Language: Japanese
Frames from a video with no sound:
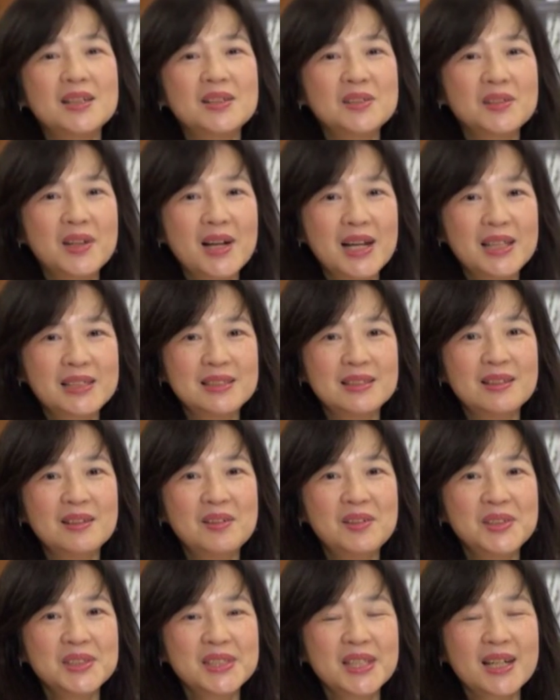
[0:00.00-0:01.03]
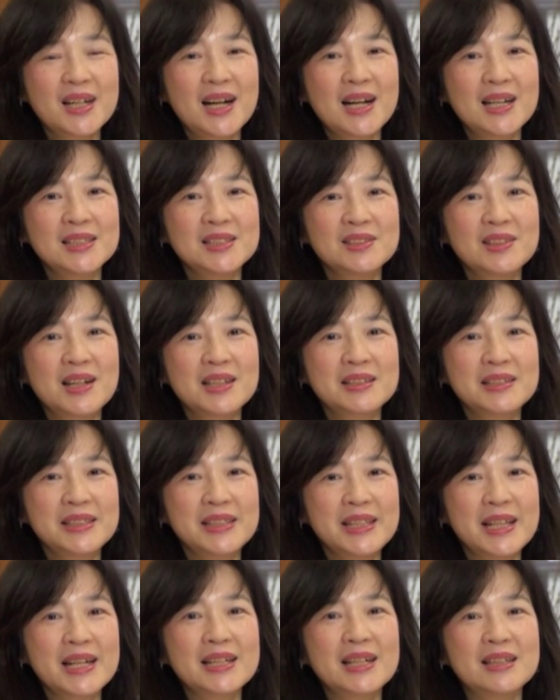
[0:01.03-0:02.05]
この春大阪女学
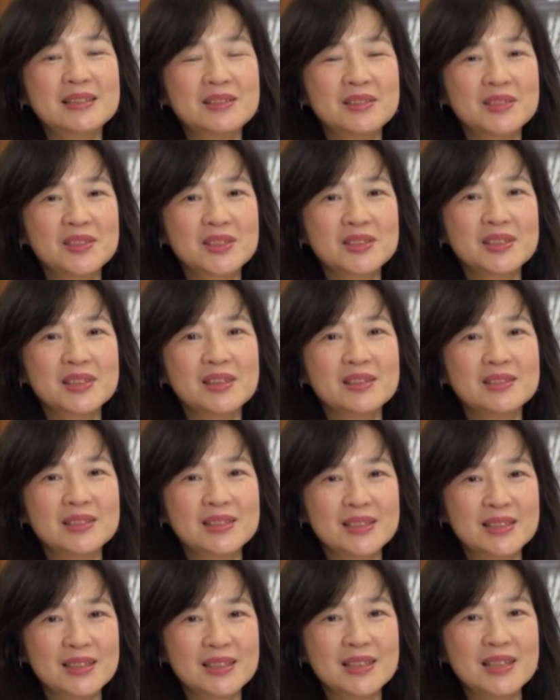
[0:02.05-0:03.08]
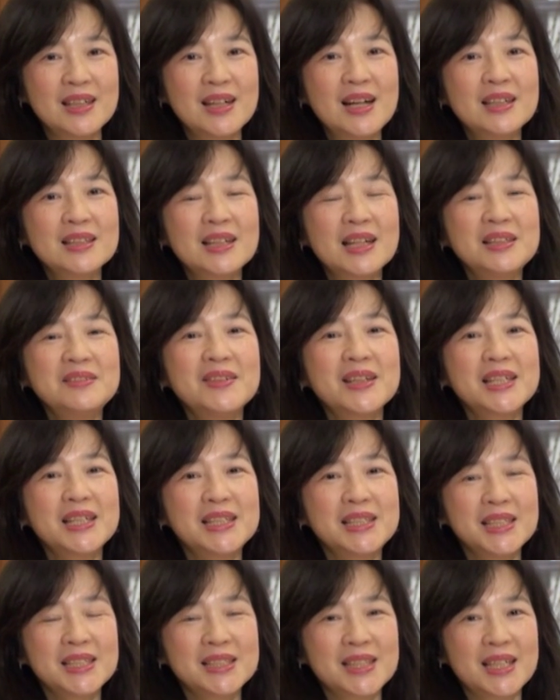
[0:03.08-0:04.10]
院大学を卒業する谷
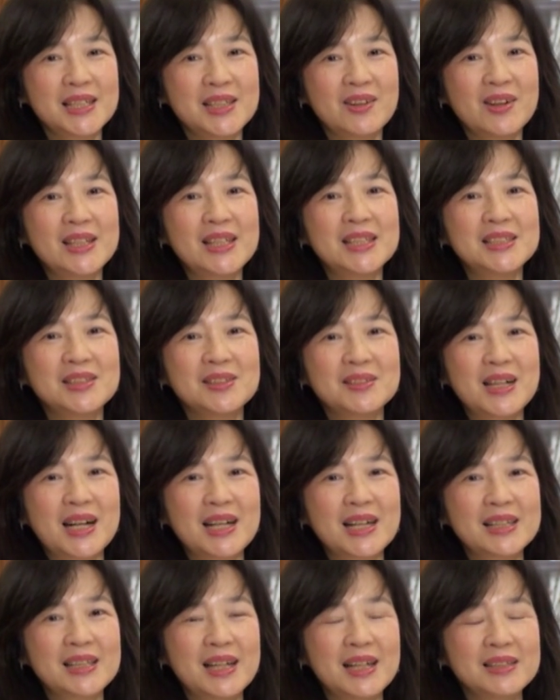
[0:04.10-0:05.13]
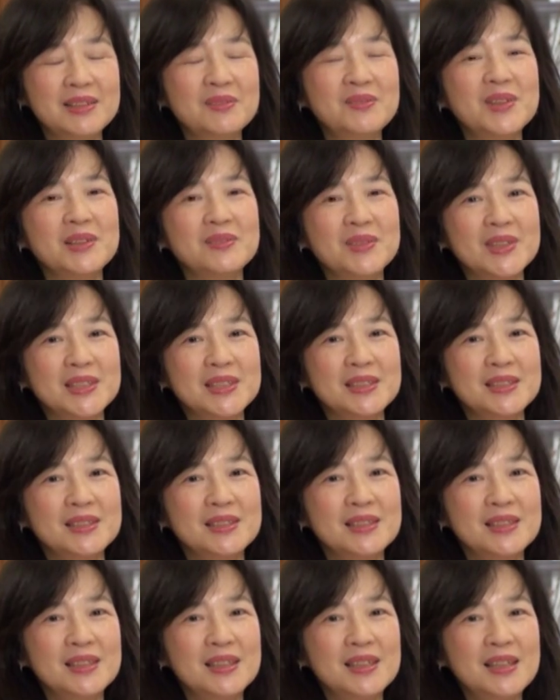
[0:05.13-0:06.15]
脇千恵さんにお話を伺いたいと思います
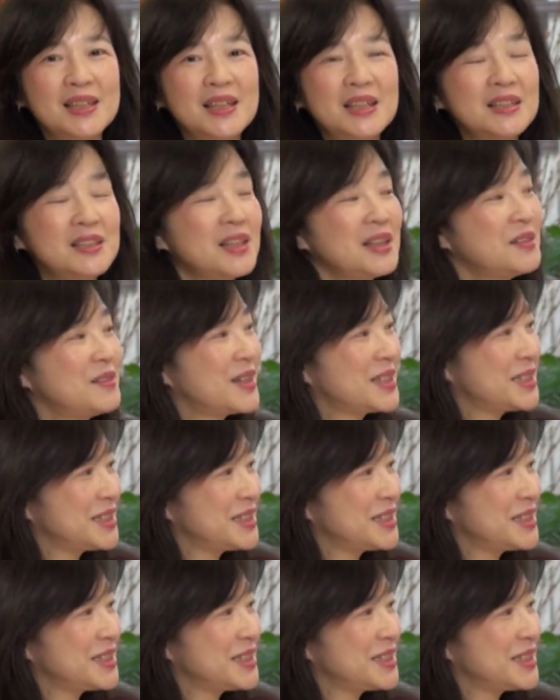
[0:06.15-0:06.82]
谷